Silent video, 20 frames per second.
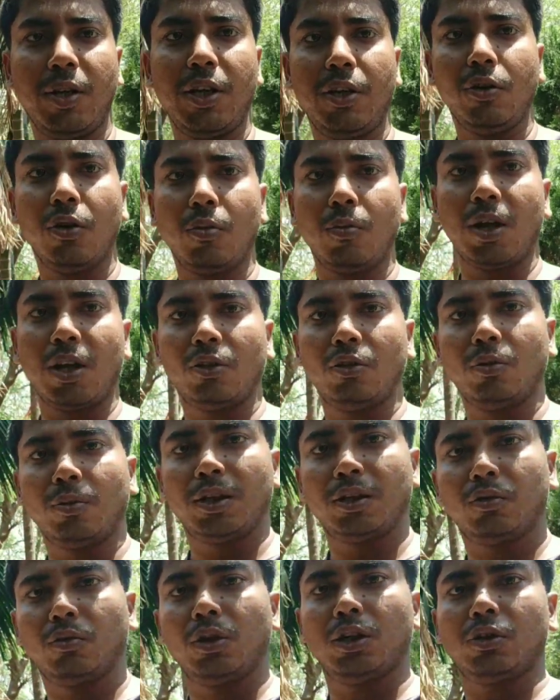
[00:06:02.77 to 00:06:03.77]
ভিডিওর মাধ্যমে
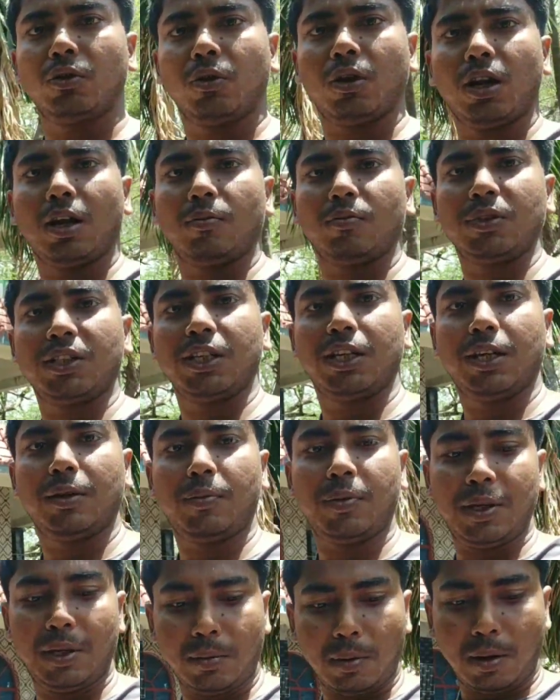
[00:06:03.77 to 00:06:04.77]
তুলে ধরলাম যে এই
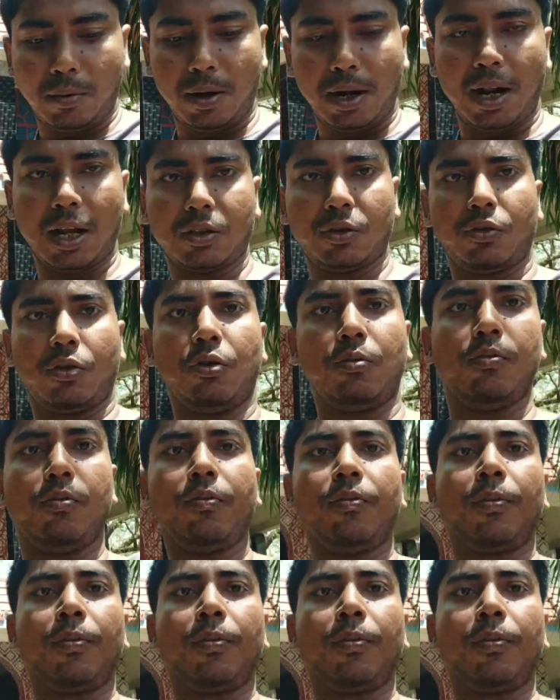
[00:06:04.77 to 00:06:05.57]
পীর বাবার আশ্রম